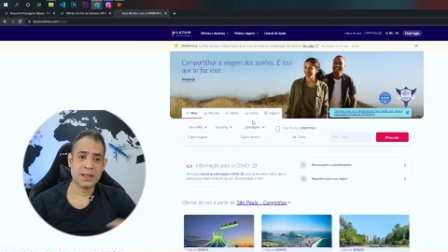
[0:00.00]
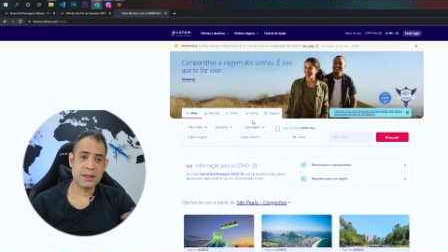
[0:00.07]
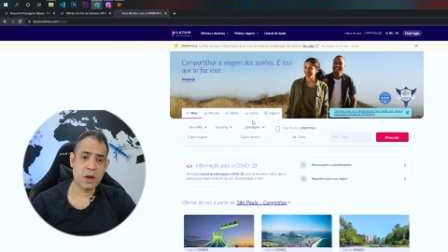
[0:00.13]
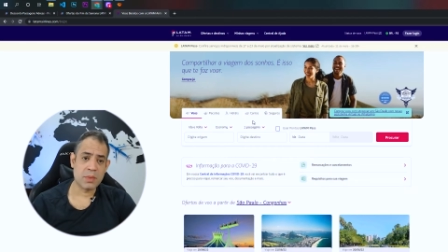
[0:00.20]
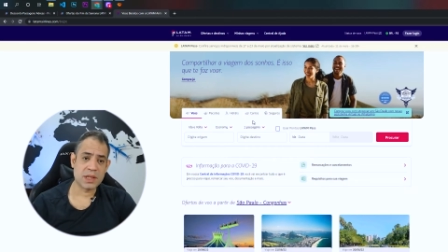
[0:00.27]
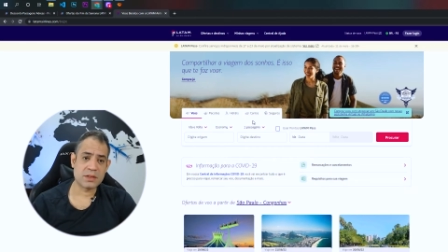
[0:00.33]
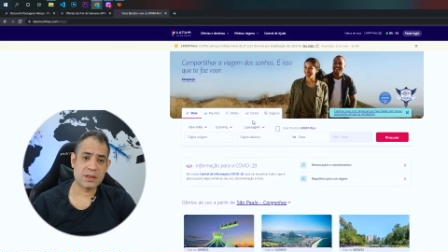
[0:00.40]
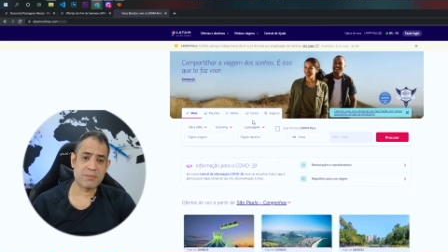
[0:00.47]
Não
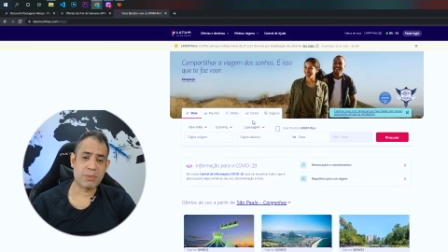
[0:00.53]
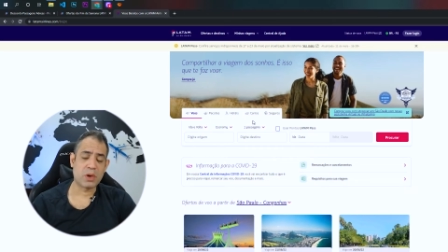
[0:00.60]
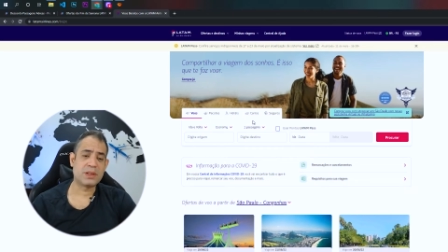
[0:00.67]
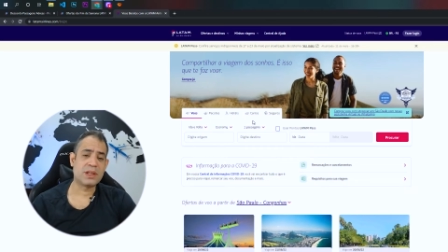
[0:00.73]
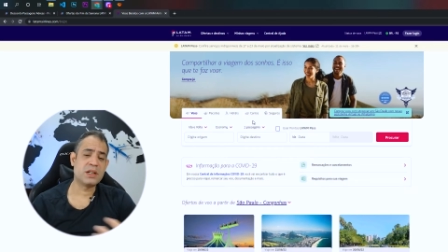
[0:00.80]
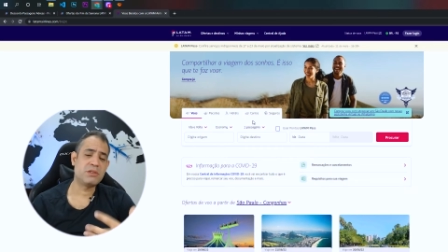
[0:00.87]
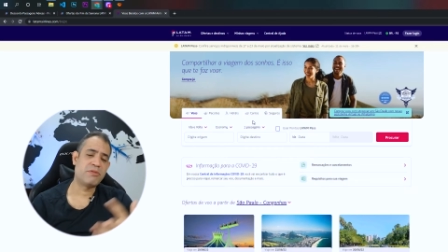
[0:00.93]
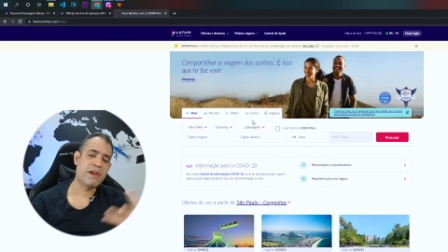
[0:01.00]
menos
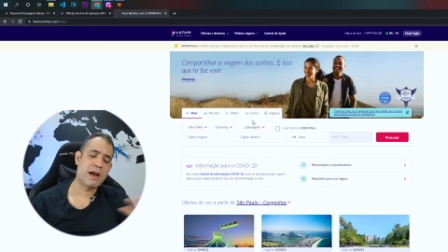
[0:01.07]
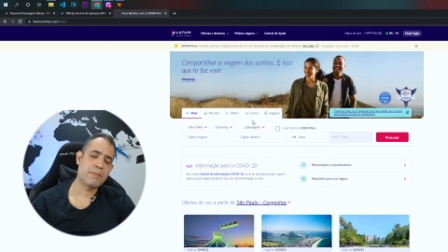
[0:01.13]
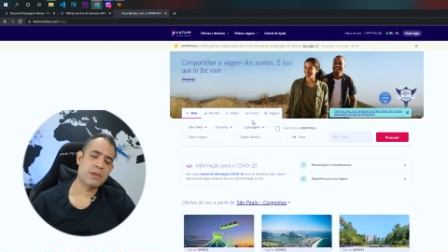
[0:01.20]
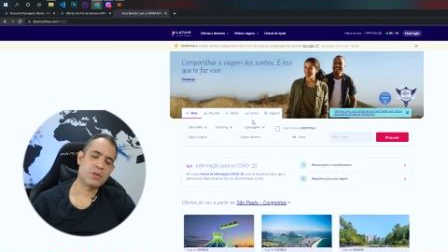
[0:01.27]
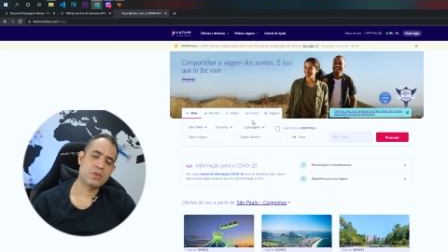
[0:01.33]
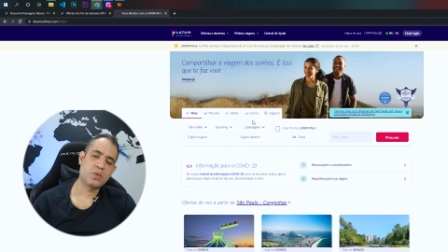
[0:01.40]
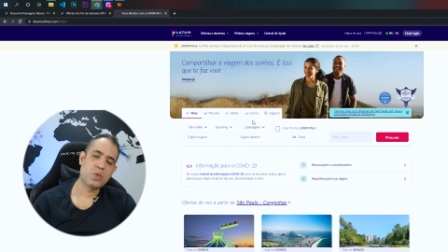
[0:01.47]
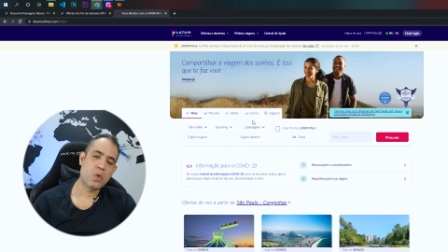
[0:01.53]
importante,
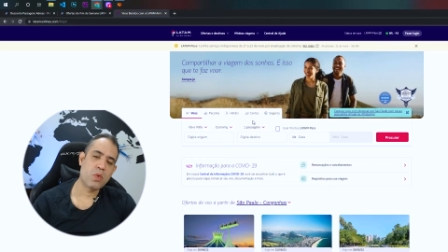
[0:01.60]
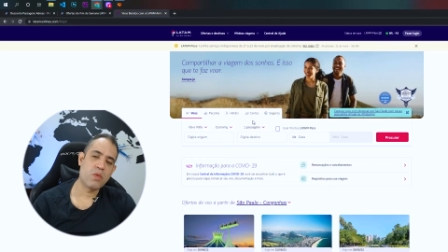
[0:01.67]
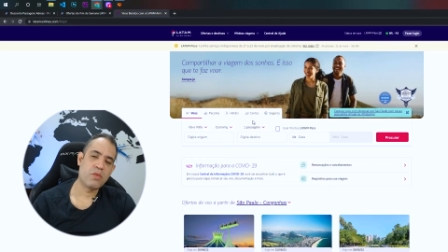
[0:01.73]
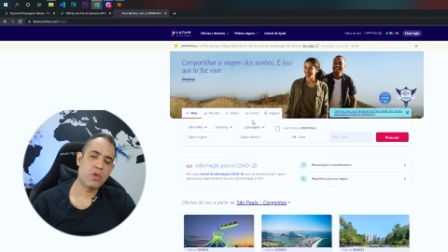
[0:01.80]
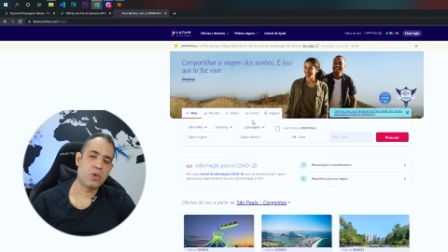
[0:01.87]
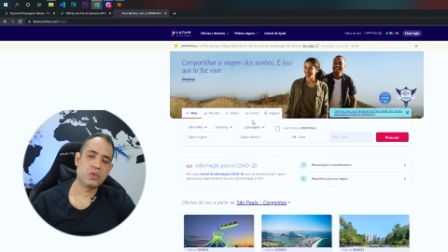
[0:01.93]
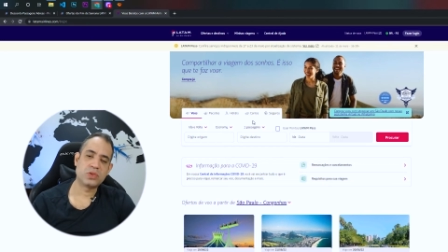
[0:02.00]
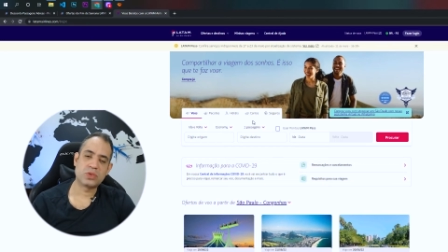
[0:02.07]
ferramenta do Google
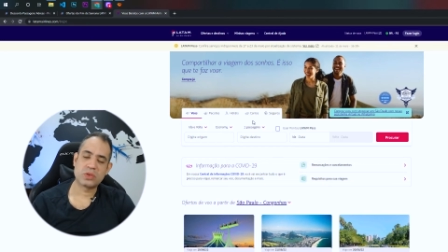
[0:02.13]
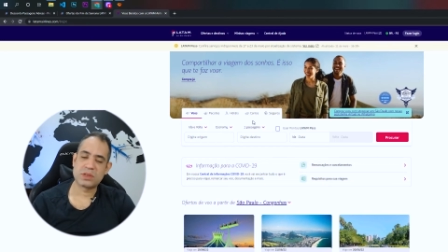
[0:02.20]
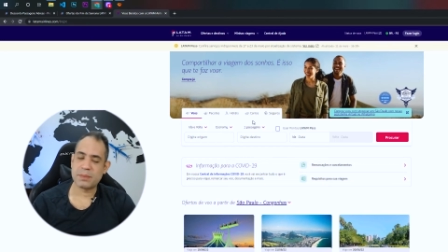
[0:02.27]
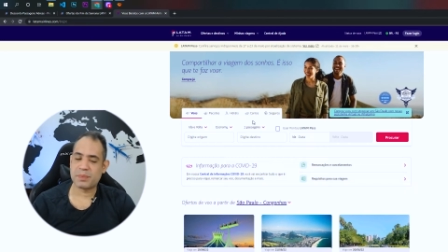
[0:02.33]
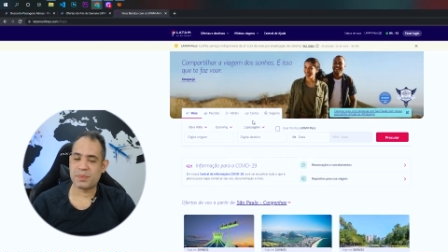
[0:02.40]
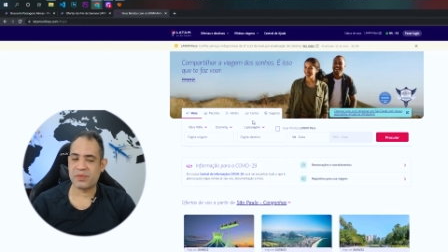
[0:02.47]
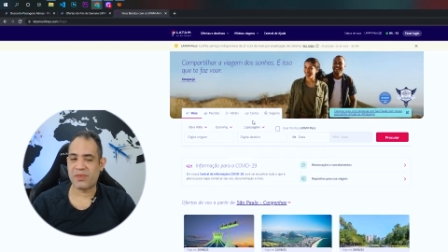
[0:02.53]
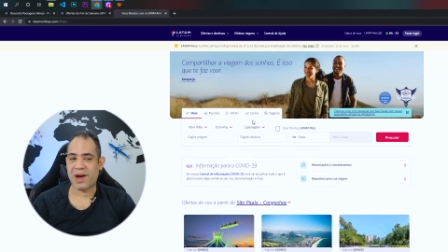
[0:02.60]
Voos, estou
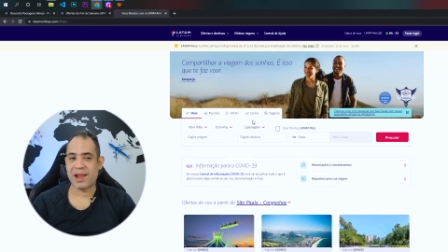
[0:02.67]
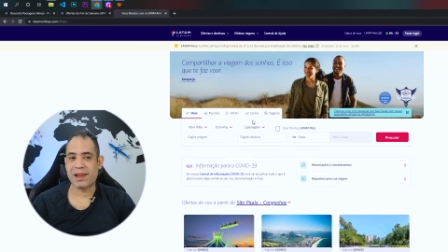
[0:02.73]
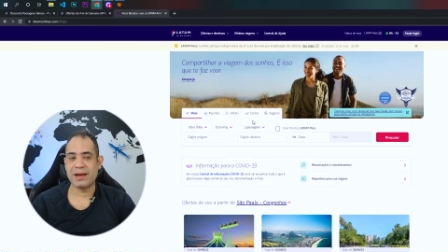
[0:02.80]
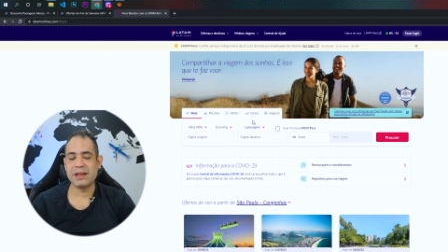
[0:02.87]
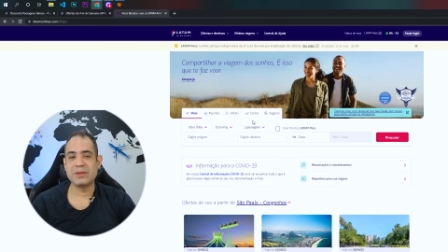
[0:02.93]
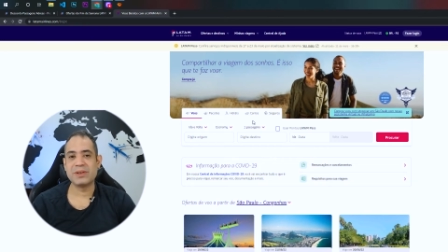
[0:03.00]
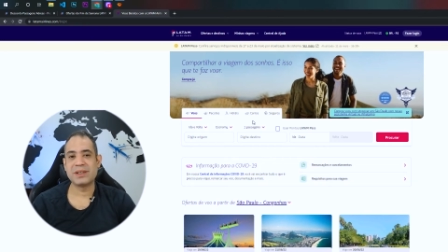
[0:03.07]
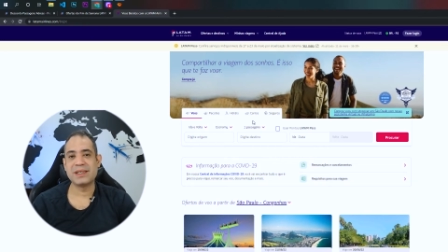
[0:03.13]
sempre
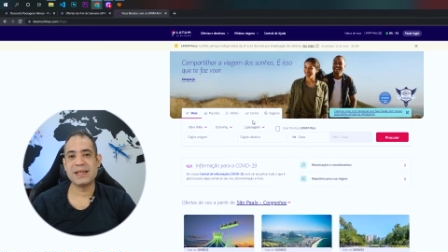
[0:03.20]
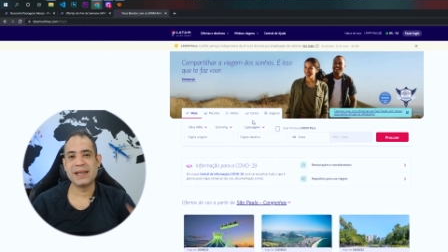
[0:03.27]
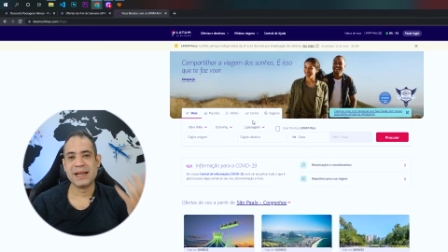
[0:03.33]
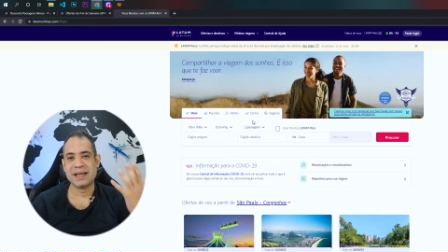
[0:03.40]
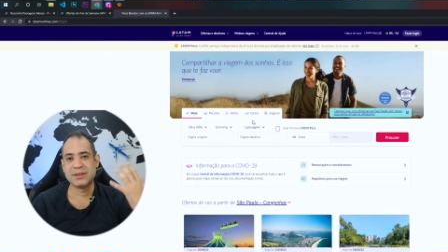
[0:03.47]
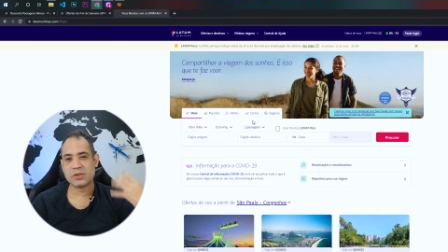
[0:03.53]
falando aqui,